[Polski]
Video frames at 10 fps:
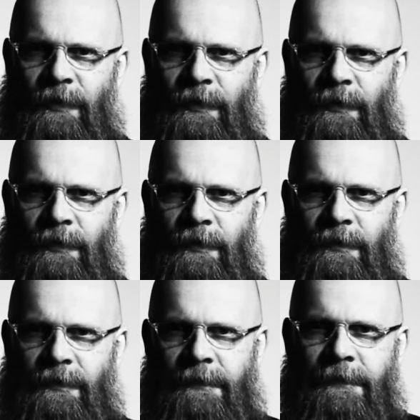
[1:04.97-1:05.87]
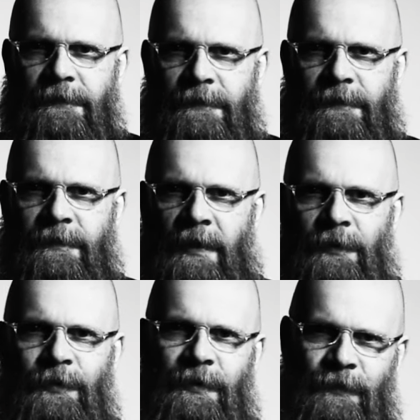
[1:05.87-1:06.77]
to
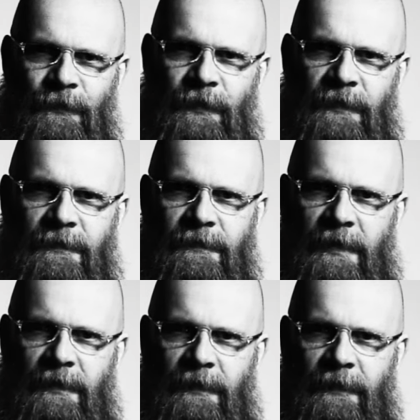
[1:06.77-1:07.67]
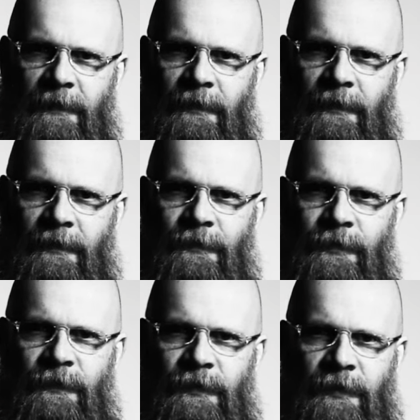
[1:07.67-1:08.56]
jakoś rezonuje w Was. E,
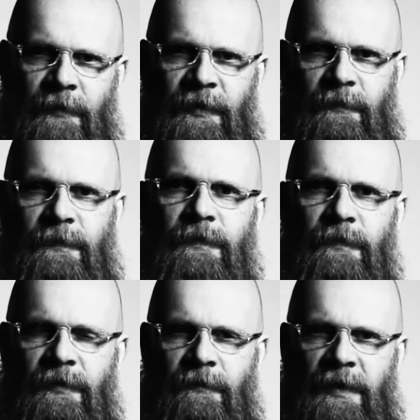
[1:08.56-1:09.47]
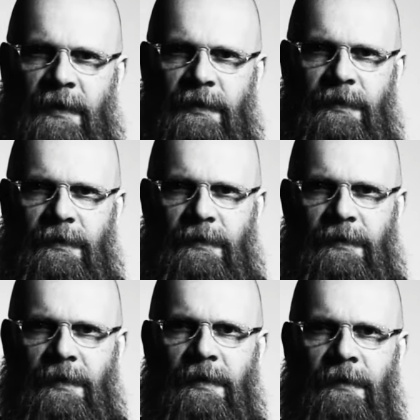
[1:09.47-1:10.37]
oczywiście ja będę mówił o tym, jak, e,
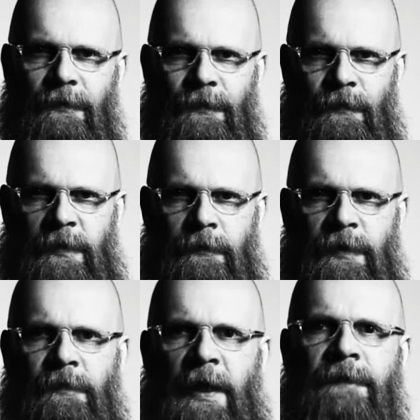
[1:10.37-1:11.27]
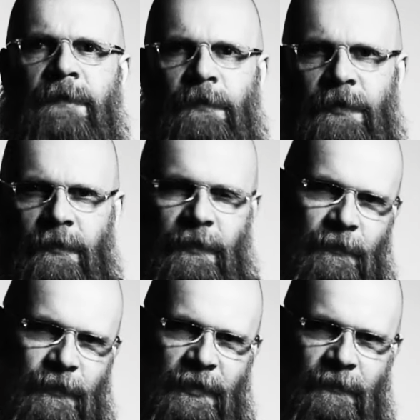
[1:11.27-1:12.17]
jak ja to rozumiem, i prawdopodobnie
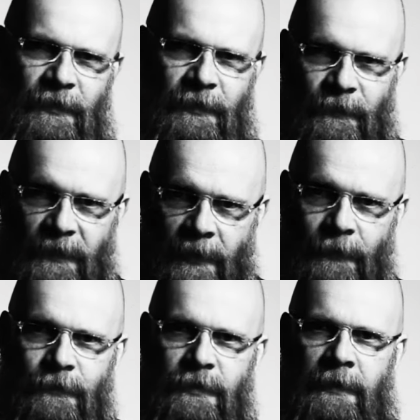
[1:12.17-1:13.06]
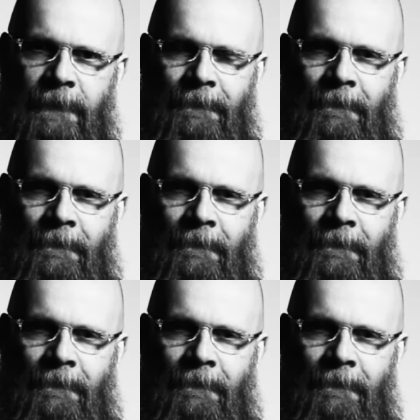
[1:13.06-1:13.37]
pójdziemy drogą taką, że